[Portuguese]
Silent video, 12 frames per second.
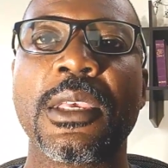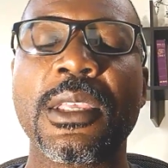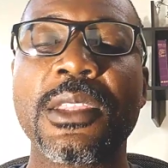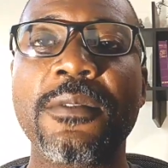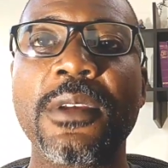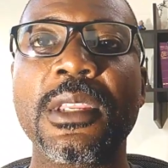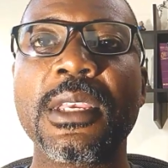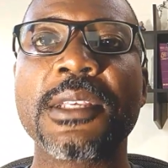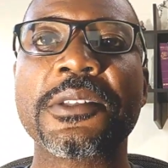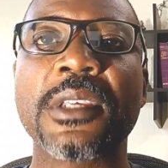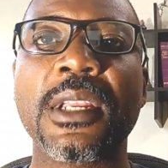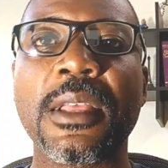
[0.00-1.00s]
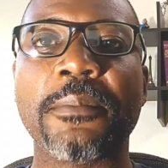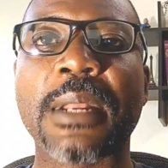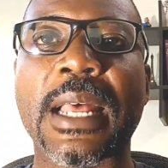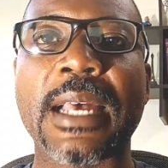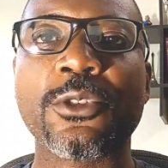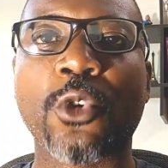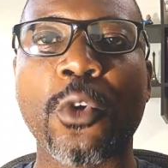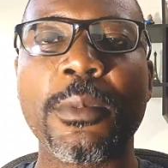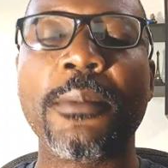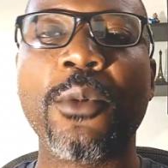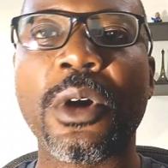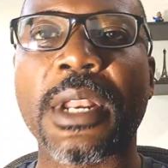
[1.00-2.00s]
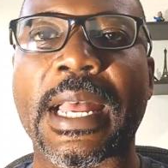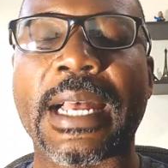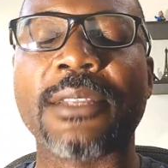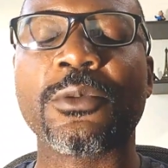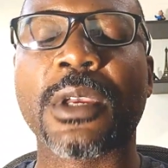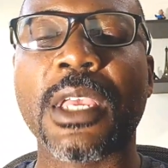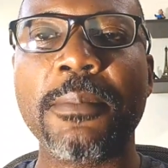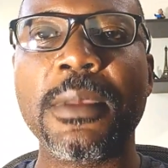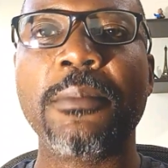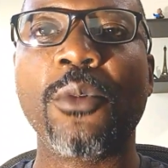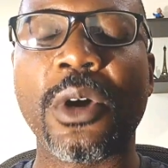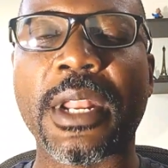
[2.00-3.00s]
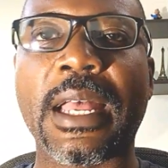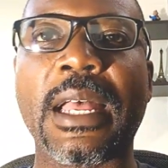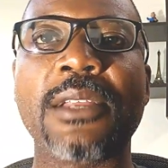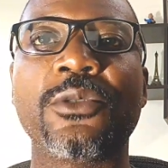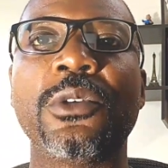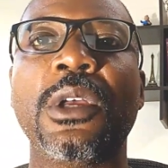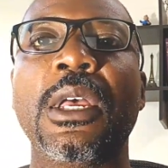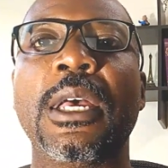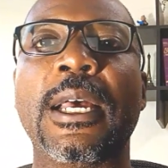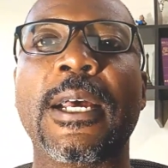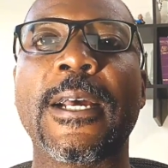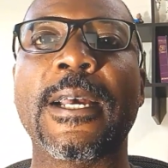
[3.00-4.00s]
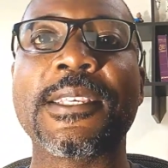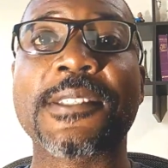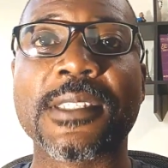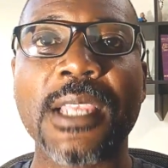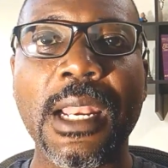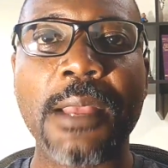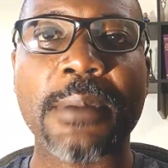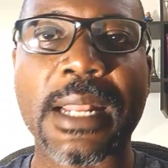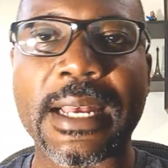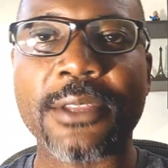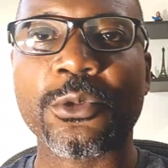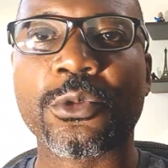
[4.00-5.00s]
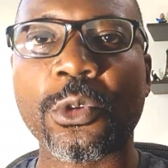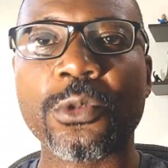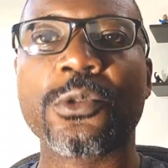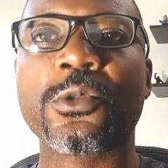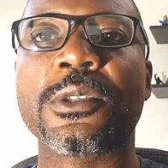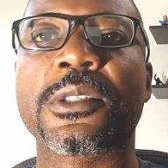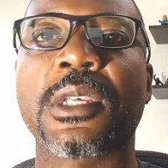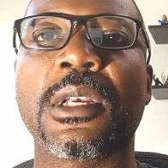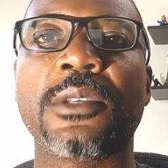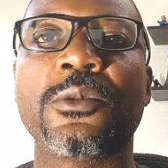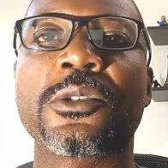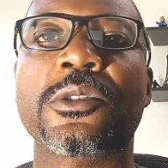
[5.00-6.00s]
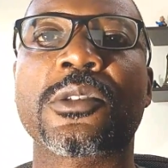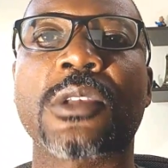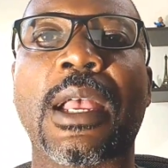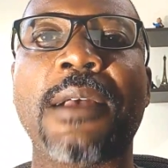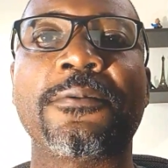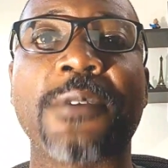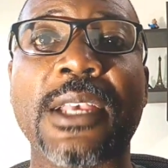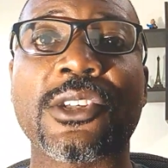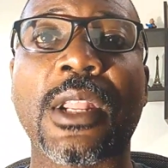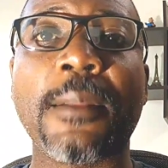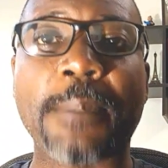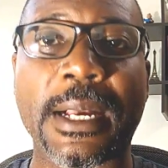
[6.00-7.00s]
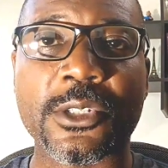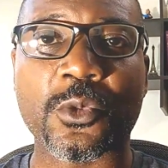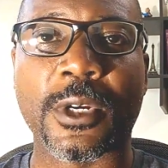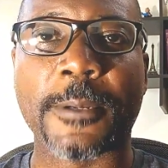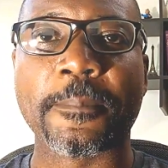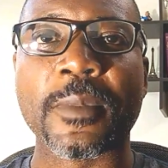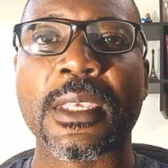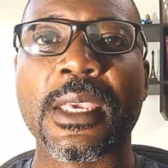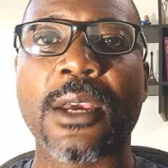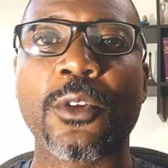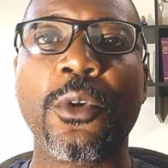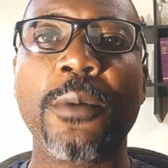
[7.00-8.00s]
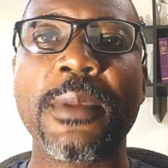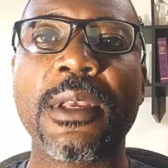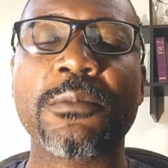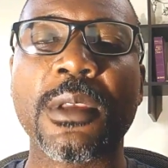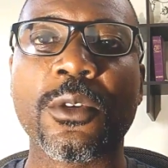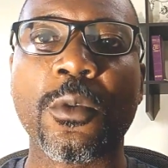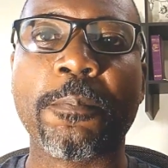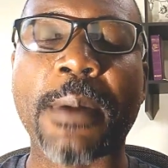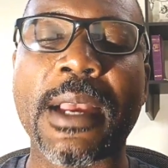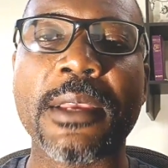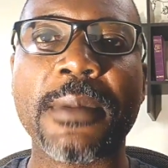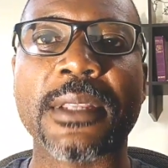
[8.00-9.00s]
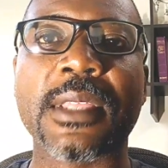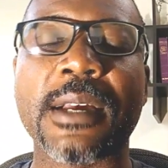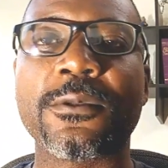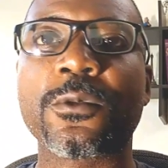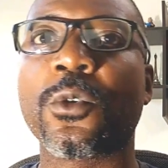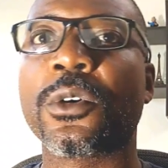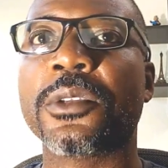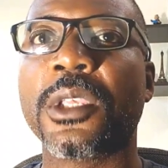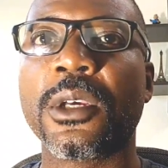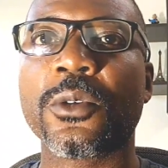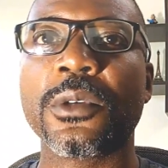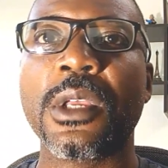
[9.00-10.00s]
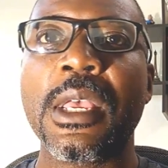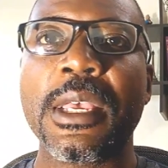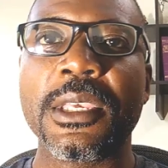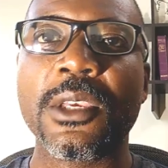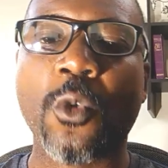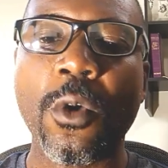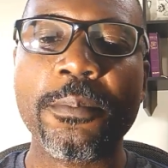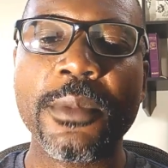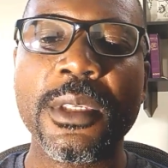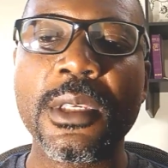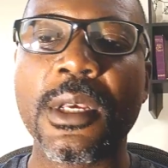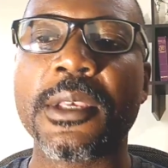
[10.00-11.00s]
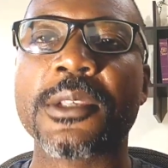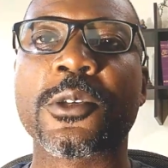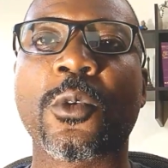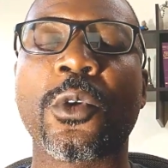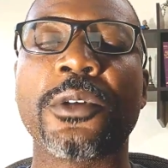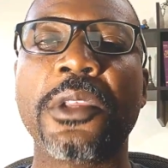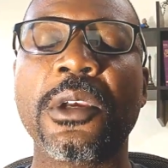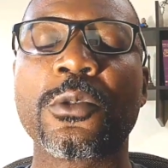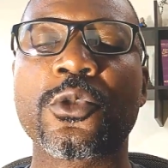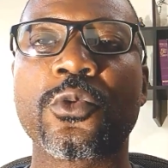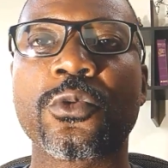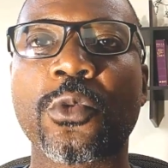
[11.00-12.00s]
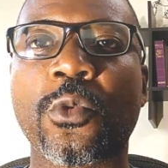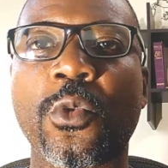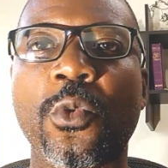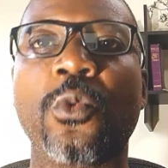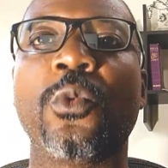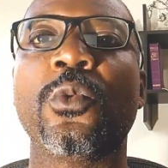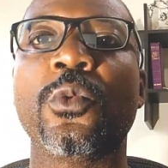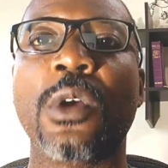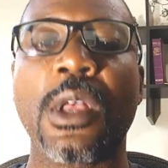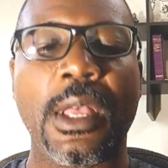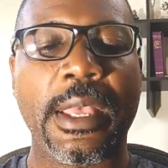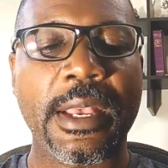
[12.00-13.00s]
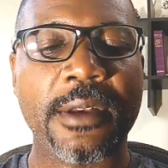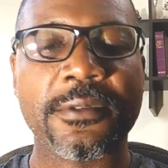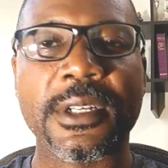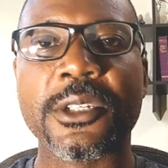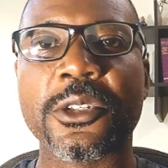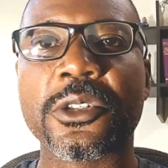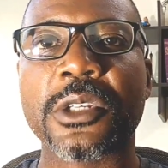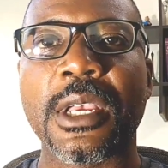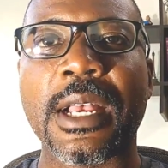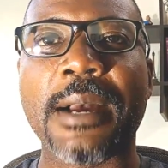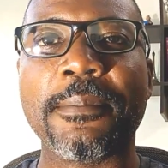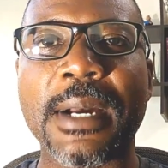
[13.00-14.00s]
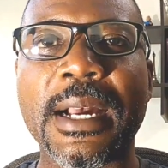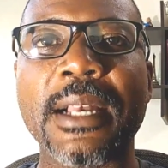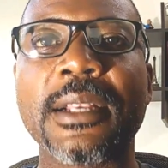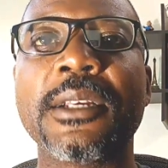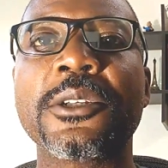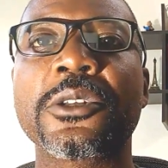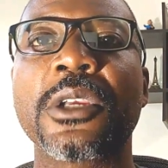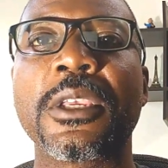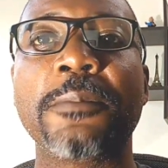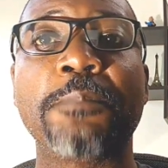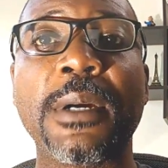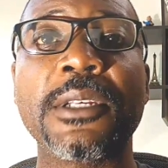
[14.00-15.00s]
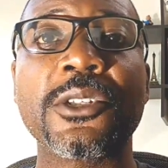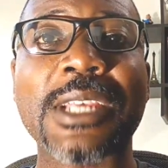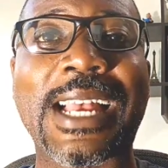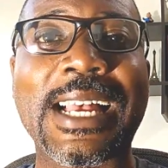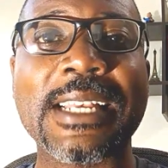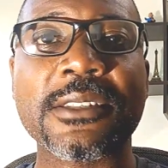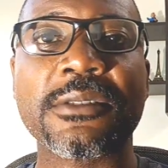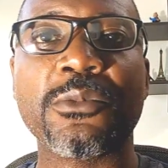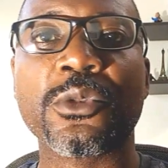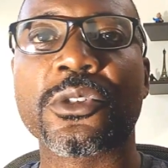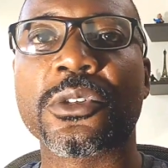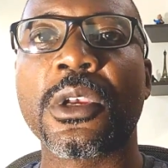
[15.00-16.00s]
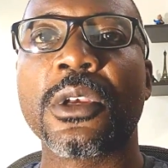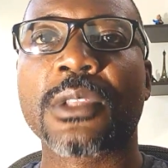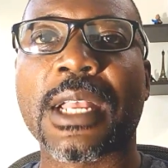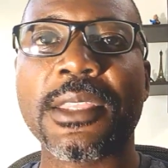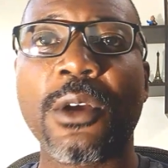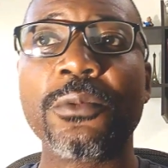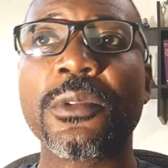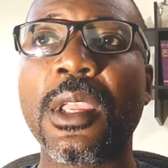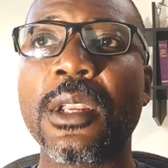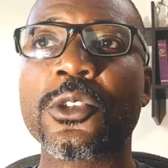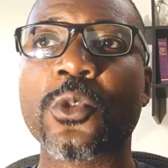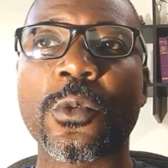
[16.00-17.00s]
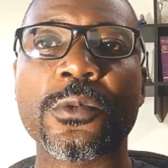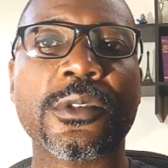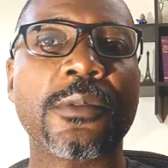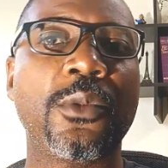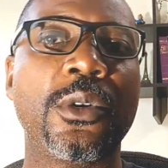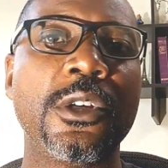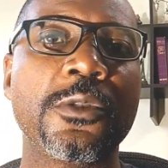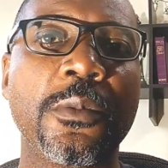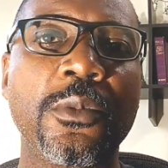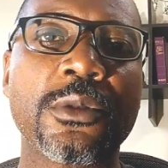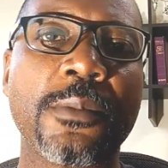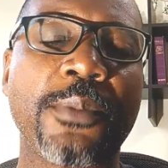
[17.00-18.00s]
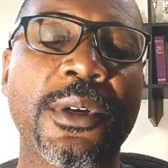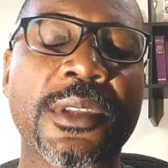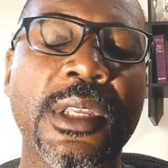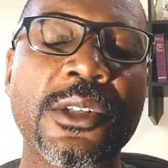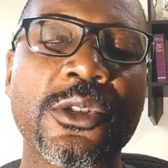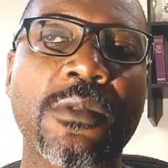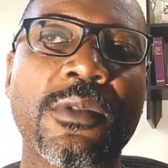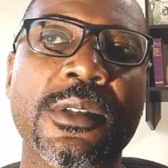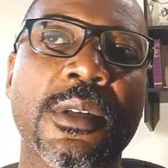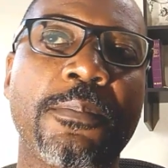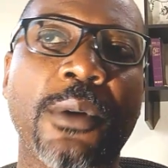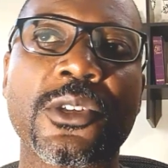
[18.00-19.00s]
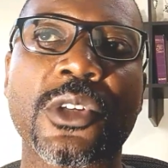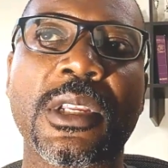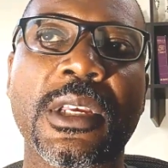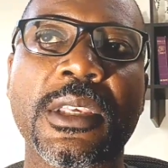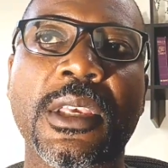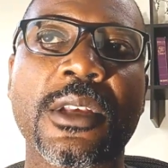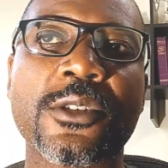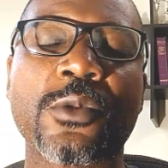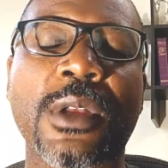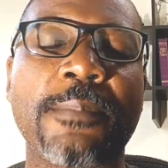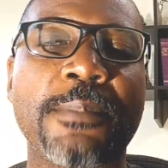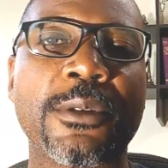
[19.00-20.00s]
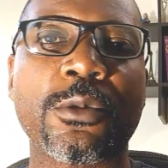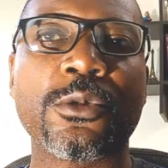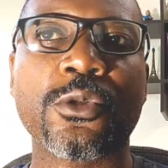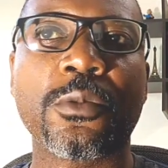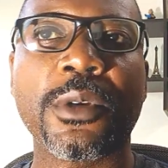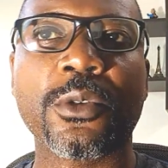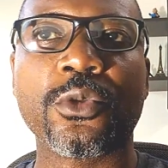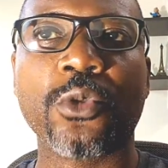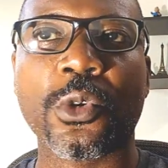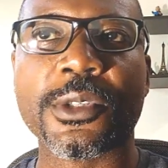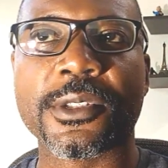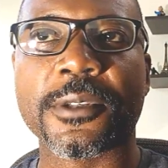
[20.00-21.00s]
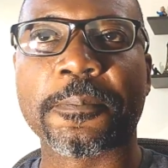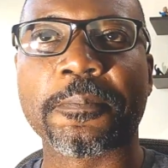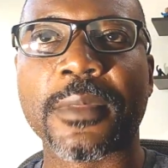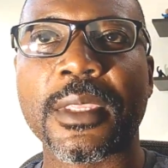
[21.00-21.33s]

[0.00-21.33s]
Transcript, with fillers: e deveria ser lembrado, comemorado, rememorado ah, e celebrado todos os anos a festa da Páscoa que era o momento em que o pai matava um cordeiro e comia esse cordeiro junto com ervas amargas e pães ázimos. Cada um deles com um simbolismo muito importante que você pode ler em Êxodo, capítulo de número 12.